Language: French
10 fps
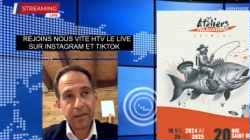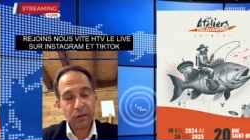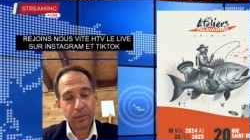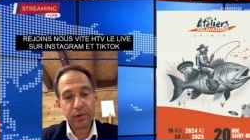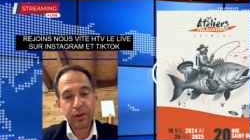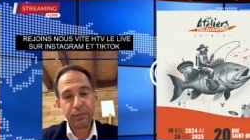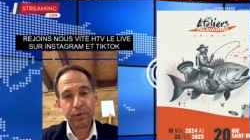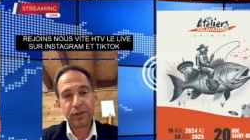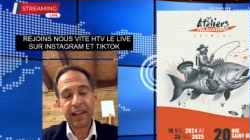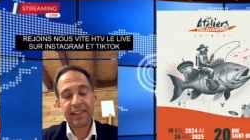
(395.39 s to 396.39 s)
de plus en
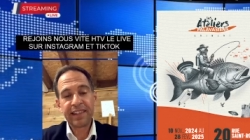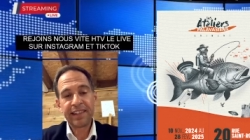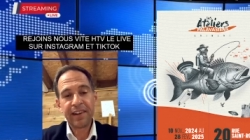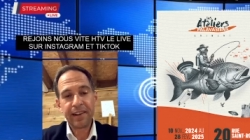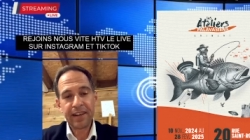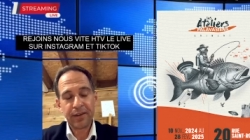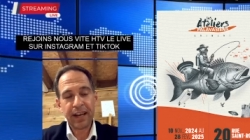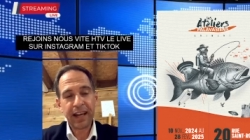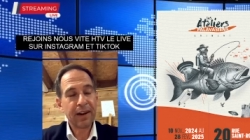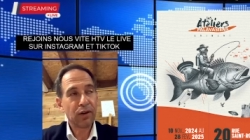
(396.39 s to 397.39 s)
plus d'artisans et on
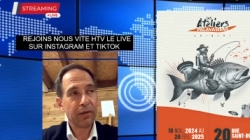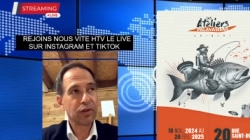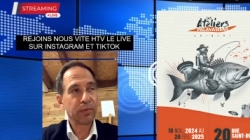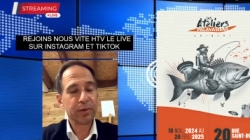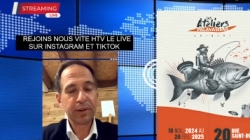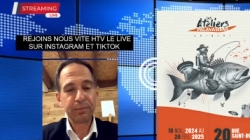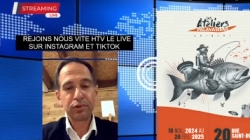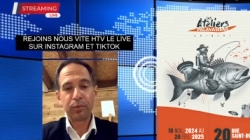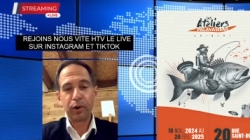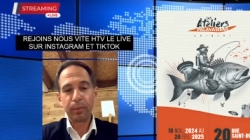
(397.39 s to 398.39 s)
arrive à convaincre de plus en plus
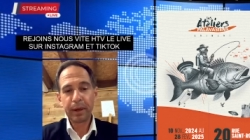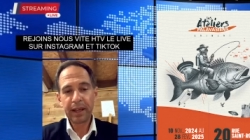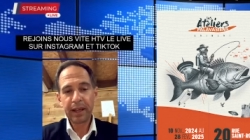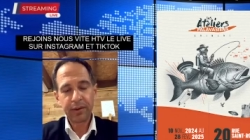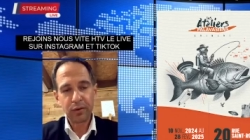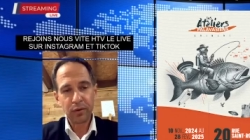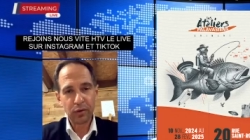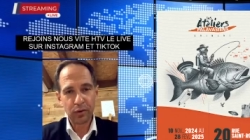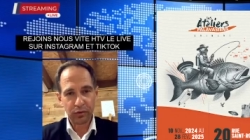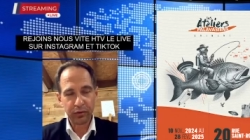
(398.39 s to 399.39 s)
de propriétaires de
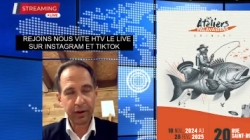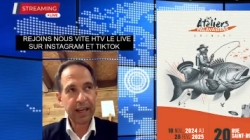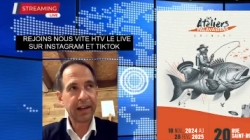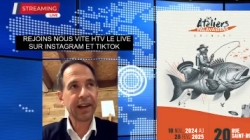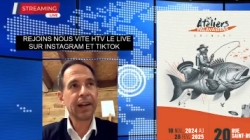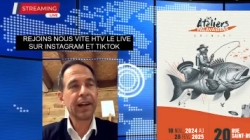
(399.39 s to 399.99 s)
locaux d'ouvrir.